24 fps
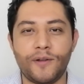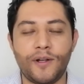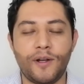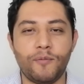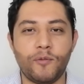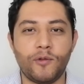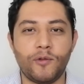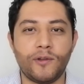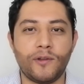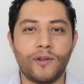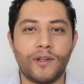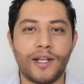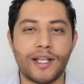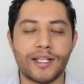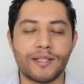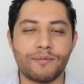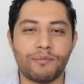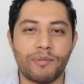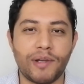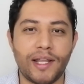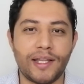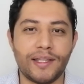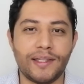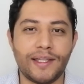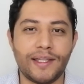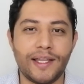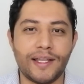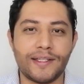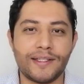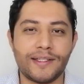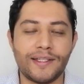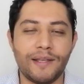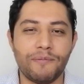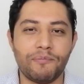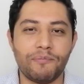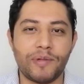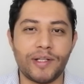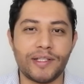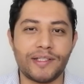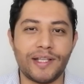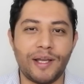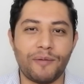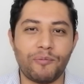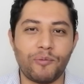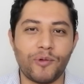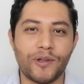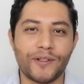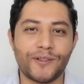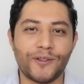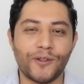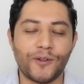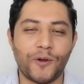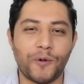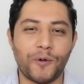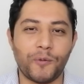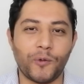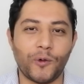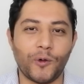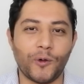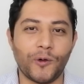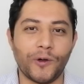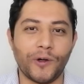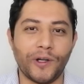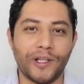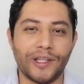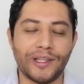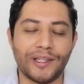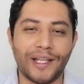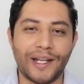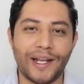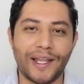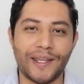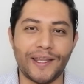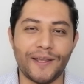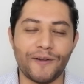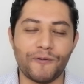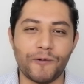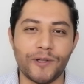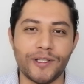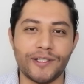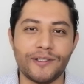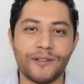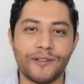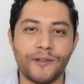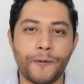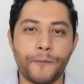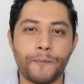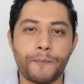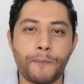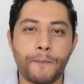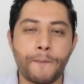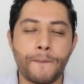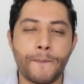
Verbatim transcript: en el mundo de las plantas siempre se ha puesto como en tela de juicio